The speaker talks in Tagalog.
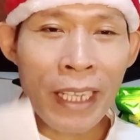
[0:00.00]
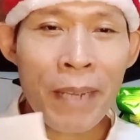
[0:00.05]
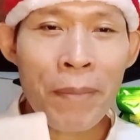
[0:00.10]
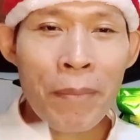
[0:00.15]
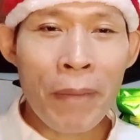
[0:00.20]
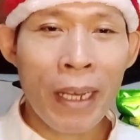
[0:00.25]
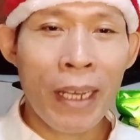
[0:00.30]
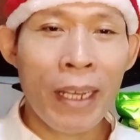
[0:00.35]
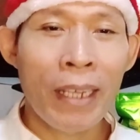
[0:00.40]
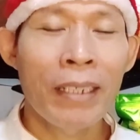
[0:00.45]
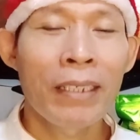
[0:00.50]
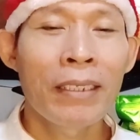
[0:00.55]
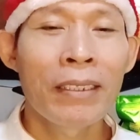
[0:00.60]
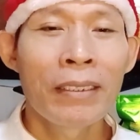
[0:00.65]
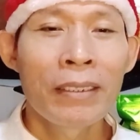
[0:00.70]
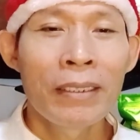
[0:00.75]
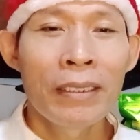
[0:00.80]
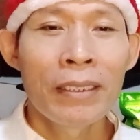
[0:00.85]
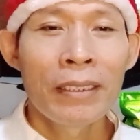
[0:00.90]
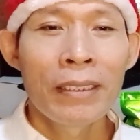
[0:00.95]
tema,
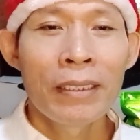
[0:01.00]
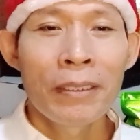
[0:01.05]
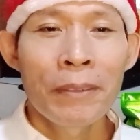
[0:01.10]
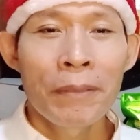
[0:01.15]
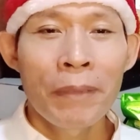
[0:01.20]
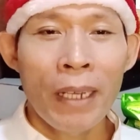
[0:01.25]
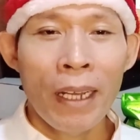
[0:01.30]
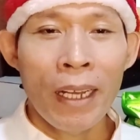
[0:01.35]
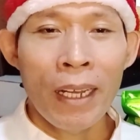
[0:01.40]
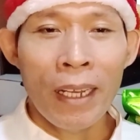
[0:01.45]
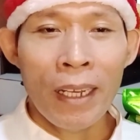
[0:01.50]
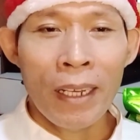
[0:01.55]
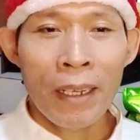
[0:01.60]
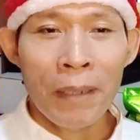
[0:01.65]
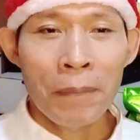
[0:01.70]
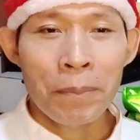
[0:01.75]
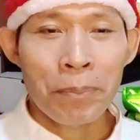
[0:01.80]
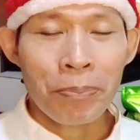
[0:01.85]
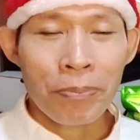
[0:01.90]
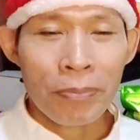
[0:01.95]

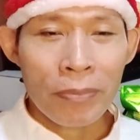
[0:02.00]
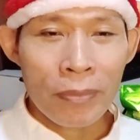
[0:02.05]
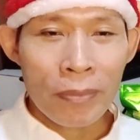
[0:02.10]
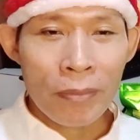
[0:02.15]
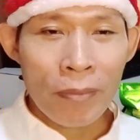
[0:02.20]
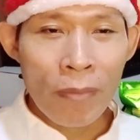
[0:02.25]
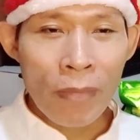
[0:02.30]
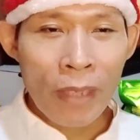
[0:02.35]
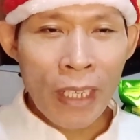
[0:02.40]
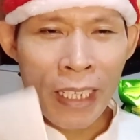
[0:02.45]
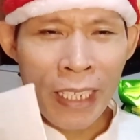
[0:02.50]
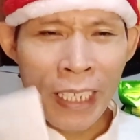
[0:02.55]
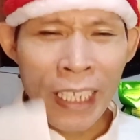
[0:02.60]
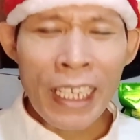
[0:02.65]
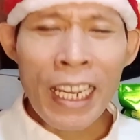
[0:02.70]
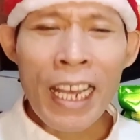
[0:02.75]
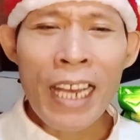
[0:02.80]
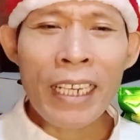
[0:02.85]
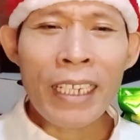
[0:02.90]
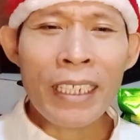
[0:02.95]
uh,
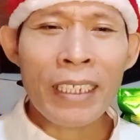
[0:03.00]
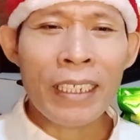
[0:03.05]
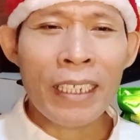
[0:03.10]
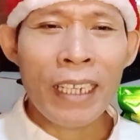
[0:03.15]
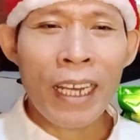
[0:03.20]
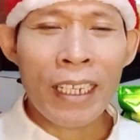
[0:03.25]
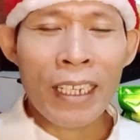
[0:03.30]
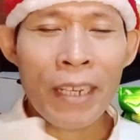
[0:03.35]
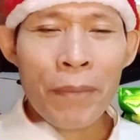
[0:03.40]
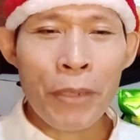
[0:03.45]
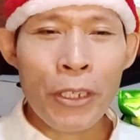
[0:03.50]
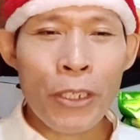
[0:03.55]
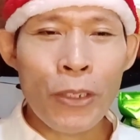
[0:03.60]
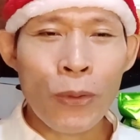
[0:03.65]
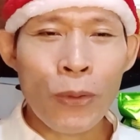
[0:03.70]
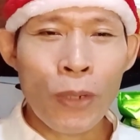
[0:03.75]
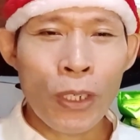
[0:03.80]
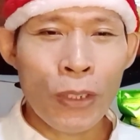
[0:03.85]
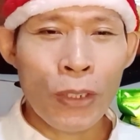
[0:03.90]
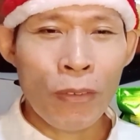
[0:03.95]
kailangan ni alamin nyo
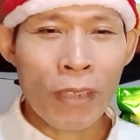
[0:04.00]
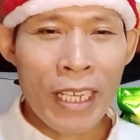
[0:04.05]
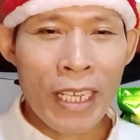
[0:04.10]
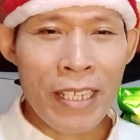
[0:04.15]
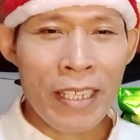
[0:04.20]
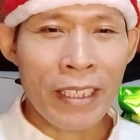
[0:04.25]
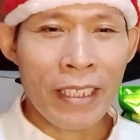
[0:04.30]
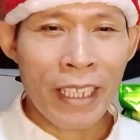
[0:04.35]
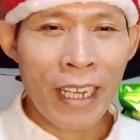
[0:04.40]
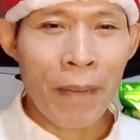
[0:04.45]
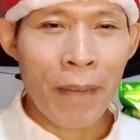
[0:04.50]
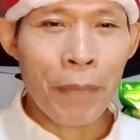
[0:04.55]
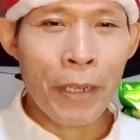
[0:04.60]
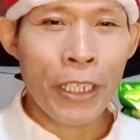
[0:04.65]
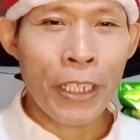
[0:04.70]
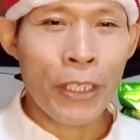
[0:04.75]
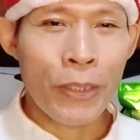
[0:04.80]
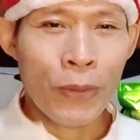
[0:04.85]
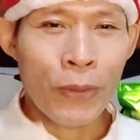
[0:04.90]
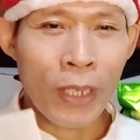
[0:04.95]
kung anong klaseng tinapay
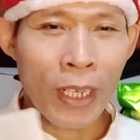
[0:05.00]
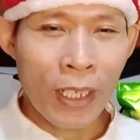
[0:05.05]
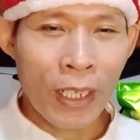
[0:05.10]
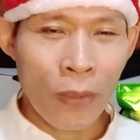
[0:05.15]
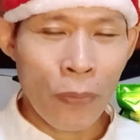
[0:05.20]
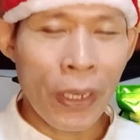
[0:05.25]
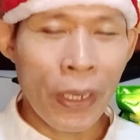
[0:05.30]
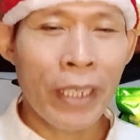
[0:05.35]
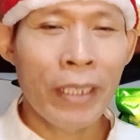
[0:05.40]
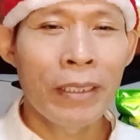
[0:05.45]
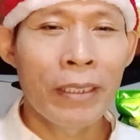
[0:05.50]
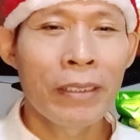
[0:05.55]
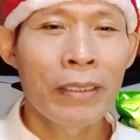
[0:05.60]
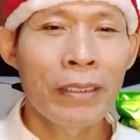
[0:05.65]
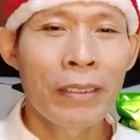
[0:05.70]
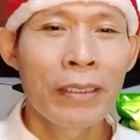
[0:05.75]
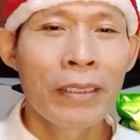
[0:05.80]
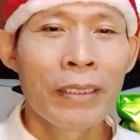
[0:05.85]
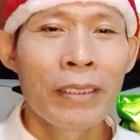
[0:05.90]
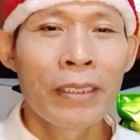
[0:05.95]
ninyong gagawin.
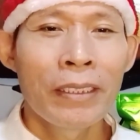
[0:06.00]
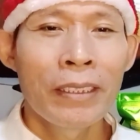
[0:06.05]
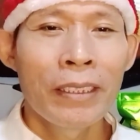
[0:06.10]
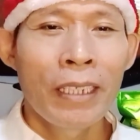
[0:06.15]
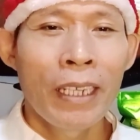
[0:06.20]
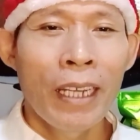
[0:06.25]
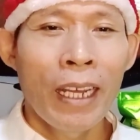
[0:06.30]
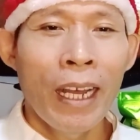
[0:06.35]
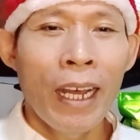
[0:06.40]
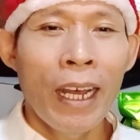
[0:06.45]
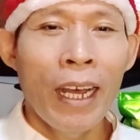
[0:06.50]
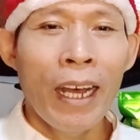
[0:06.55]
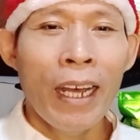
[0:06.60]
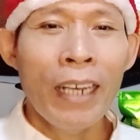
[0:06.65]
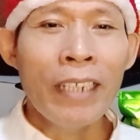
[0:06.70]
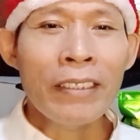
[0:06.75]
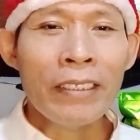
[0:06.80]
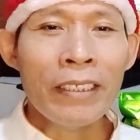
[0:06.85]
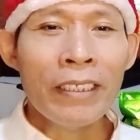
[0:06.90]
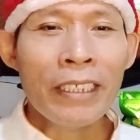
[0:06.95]

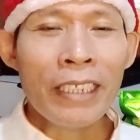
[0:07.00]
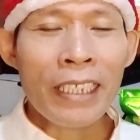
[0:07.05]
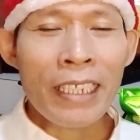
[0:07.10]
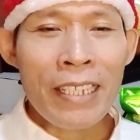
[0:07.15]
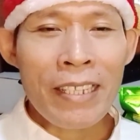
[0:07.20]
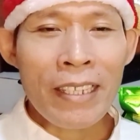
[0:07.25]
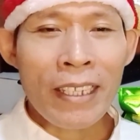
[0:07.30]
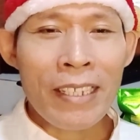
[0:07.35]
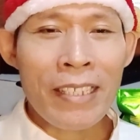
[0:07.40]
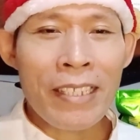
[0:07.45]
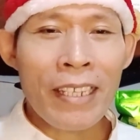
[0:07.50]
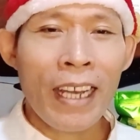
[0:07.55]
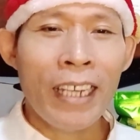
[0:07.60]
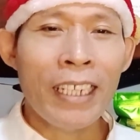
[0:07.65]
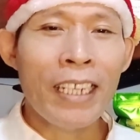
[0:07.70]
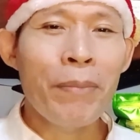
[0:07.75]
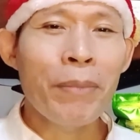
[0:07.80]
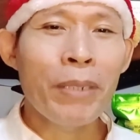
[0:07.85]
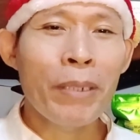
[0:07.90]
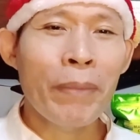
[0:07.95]
Ang third class kasi,
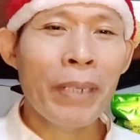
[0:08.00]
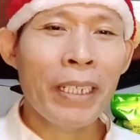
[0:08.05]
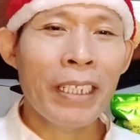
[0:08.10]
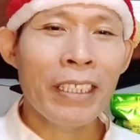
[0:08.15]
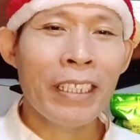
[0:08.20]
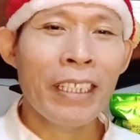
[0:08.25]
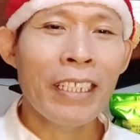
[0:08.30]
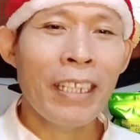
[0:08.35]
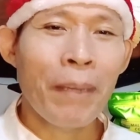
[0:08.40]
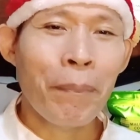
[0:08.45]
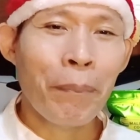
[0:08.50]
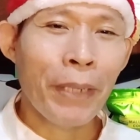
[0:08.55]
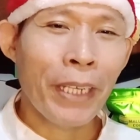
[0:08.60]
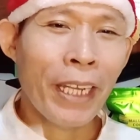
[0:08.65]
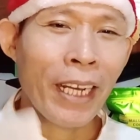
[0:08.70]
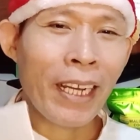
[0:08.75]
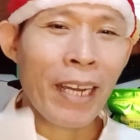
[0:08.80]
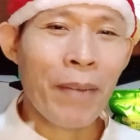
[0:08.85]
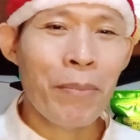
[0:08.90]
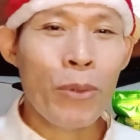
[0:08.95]
alam mo naman natin na
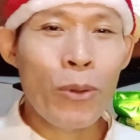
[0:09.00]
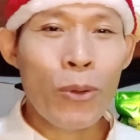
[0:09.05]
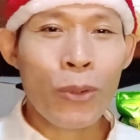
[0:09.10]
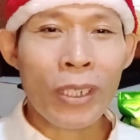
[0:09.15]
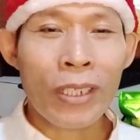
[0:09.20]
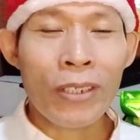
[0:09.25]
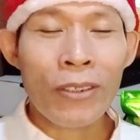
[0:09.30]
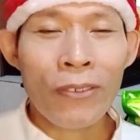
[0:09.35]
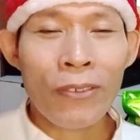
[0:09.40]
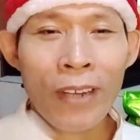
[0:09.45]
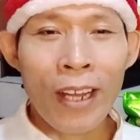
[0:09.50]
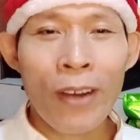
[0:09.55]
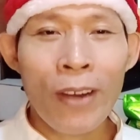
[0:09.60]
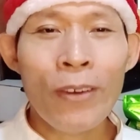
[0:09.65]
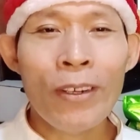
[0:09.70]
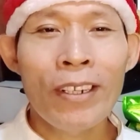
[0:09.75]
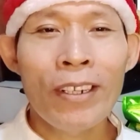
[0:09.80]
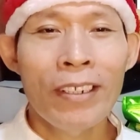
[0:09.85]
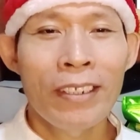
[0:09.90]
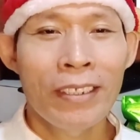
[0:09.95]
pinakamurang
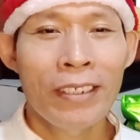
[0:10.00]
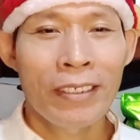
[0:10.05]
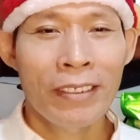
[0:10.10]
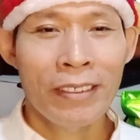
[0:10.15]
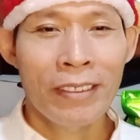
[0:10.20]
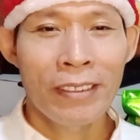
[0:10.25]
flour